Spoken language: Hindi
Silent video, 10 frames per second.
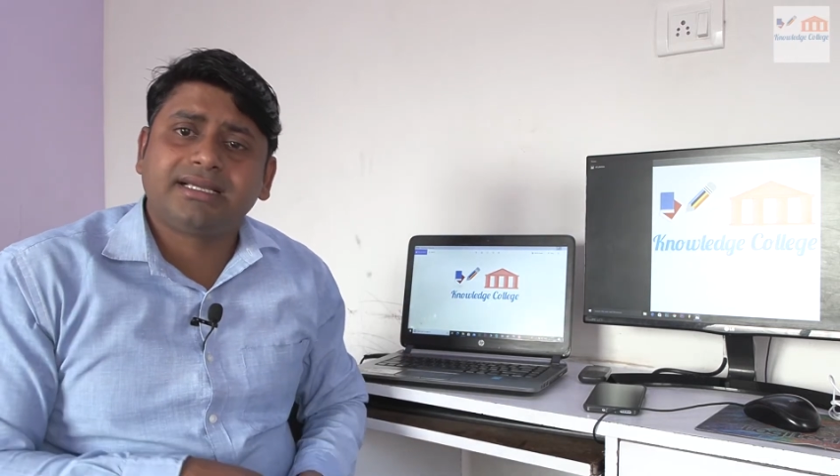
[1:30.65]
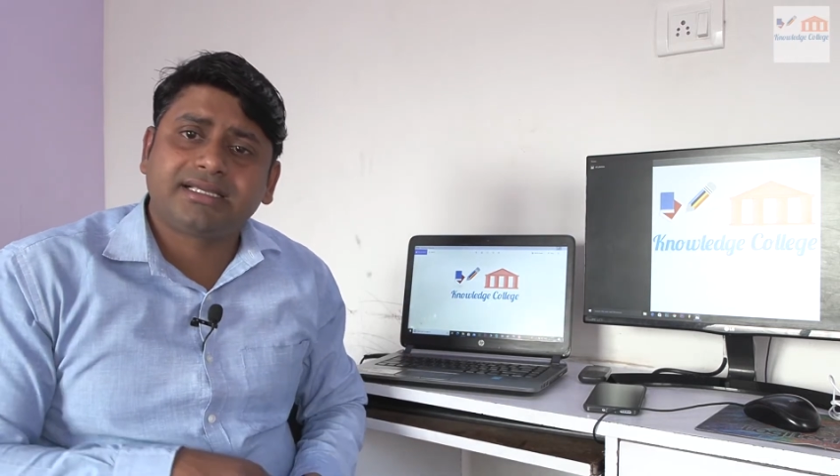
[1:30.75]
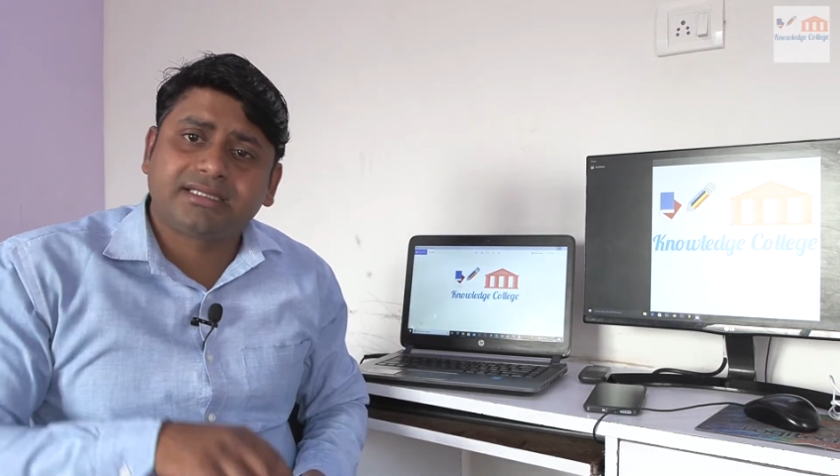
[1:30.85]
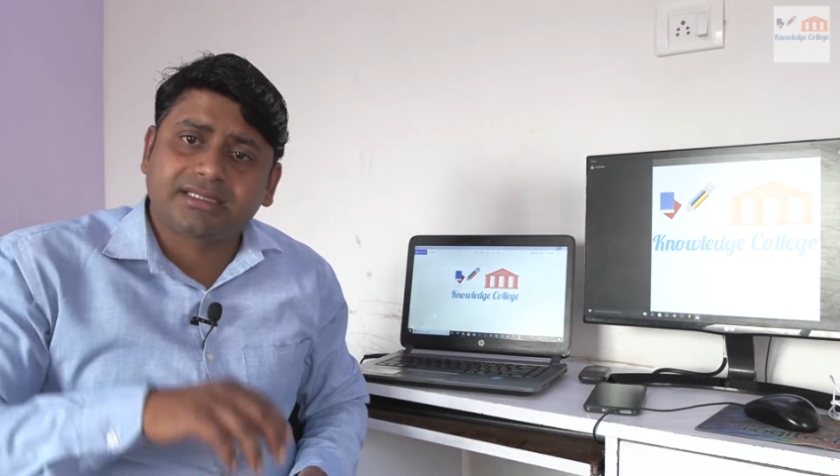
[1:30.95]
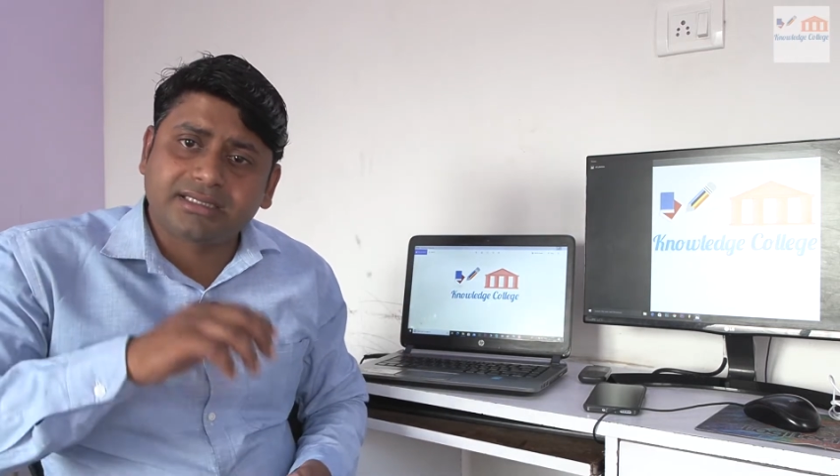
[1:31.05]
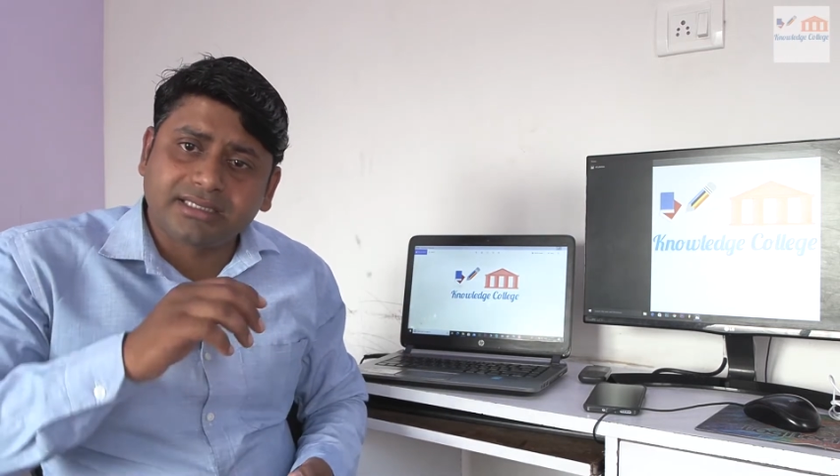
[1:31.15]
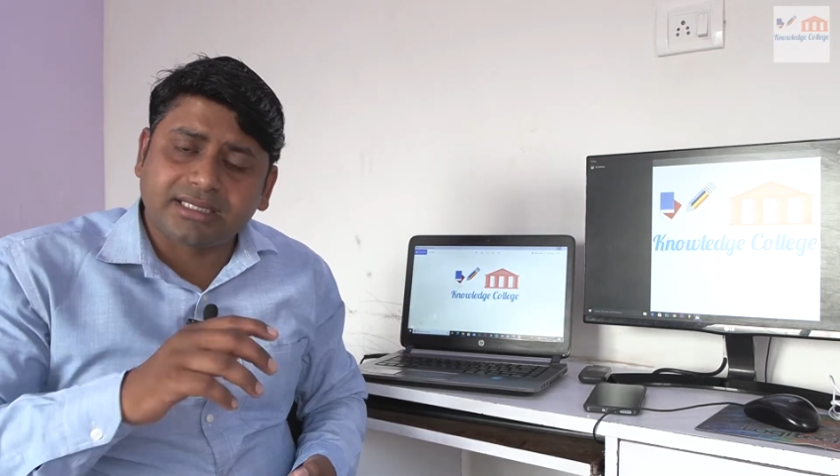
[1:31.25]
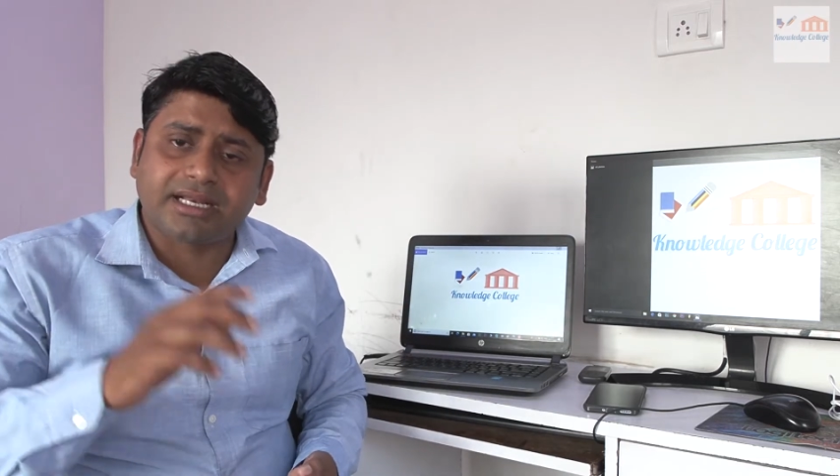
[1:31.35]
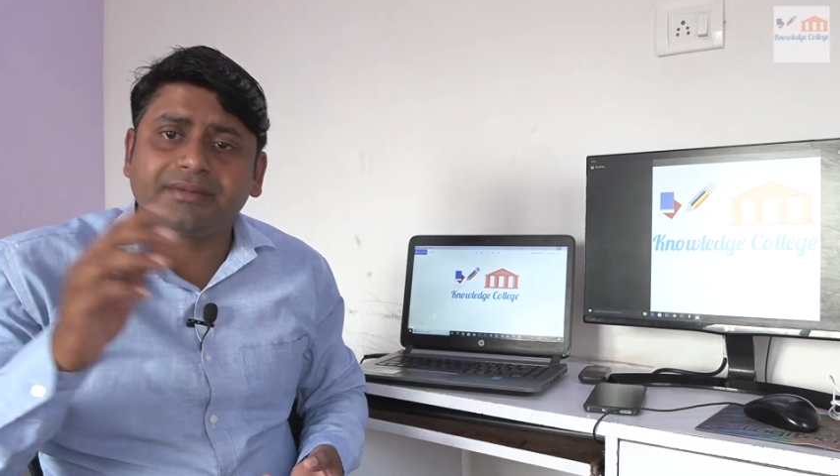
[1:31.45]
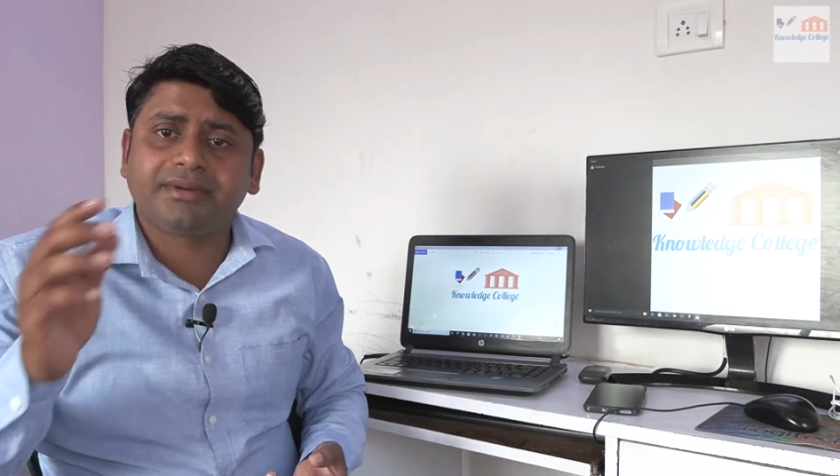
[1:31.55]
ये
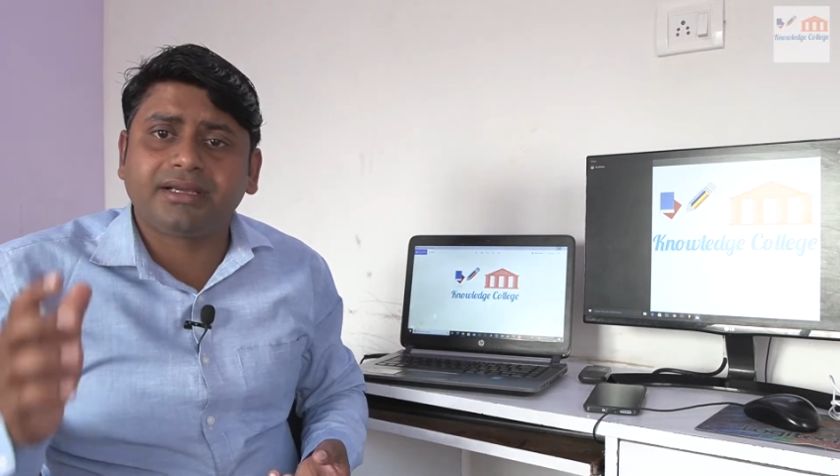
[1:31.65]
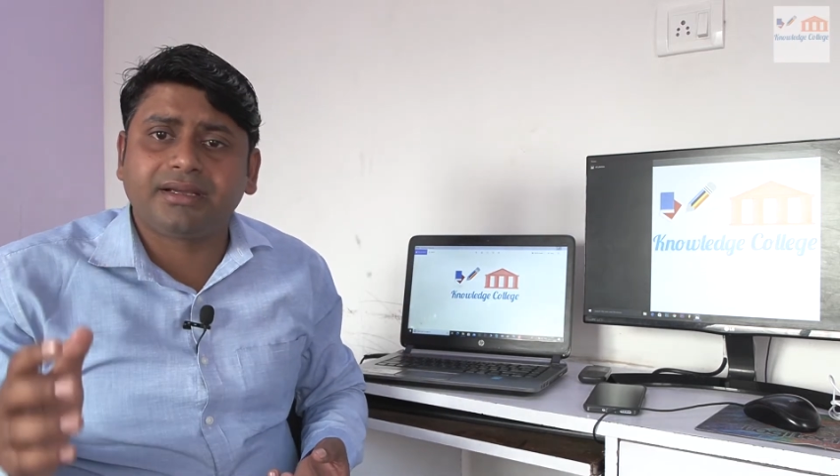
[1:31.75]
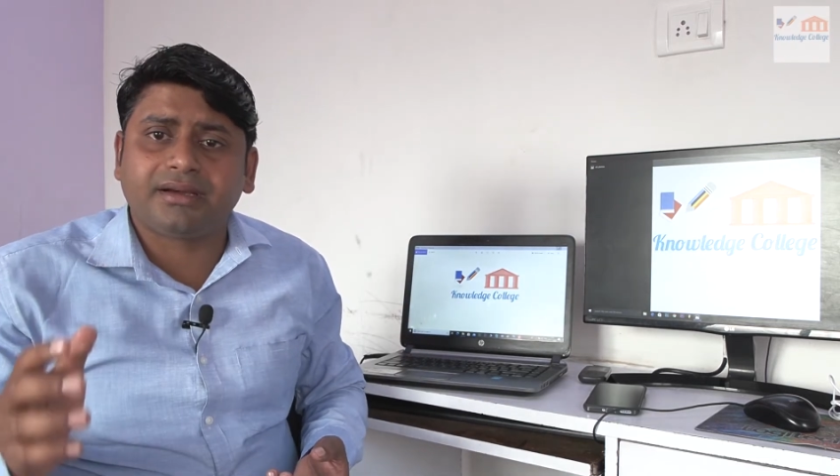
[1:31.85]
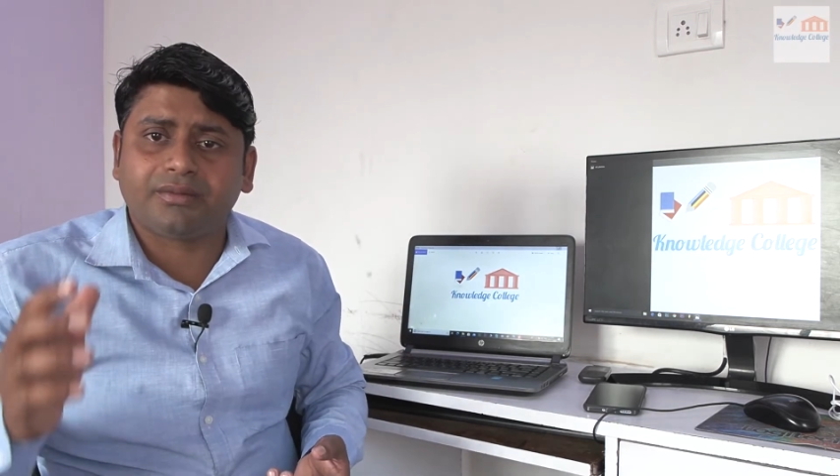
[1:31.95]
जितने भी